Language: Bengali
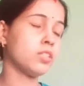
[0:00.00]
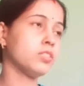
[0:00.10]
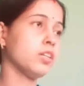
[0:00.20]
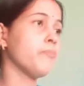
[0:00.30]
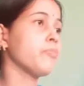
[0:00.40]

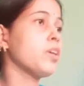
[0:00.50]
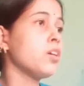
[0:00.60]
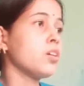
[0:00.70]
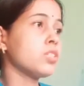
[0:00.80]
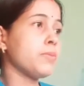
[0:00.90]
আছে
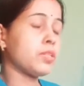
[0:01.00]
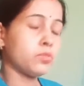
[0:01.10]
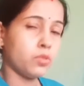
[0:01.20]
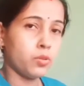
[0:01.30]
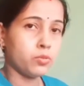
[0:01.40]
সে
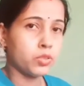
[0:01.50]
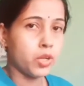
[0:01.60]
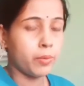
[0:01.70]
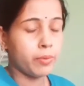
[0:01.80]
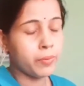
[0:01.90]
বাসনগুলো ধুতে
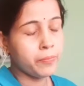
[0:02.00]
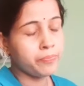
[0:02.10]
হবে